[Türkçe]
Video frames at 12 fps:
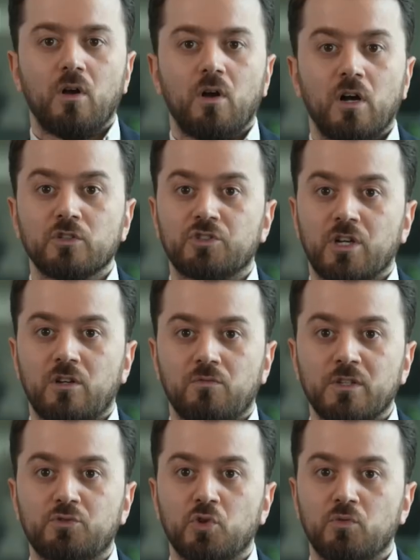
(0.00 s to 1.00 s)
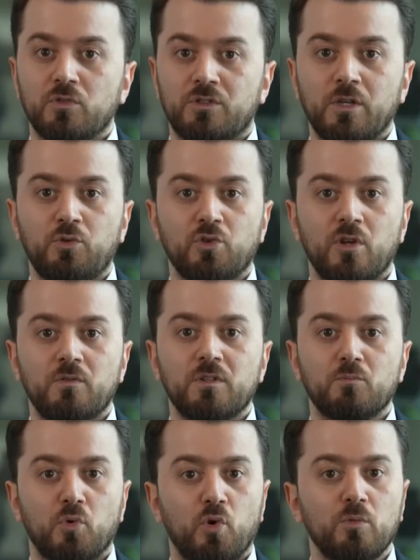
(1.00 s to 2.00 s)
Ancak Vetrov'un tek
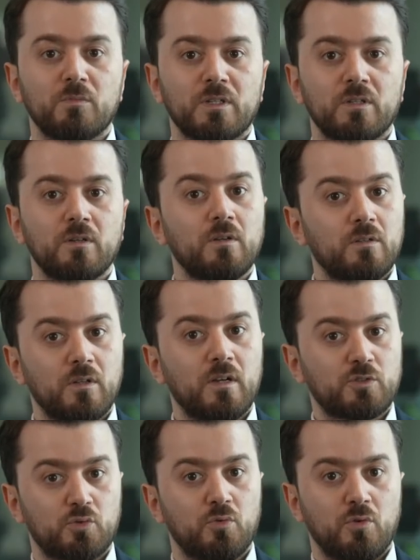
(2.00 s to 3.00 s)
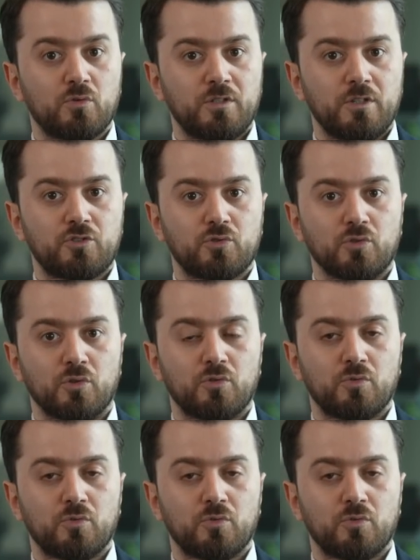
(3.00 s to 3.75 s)
görevinin bu olmadığı daha sonra ortaya çıkıyor.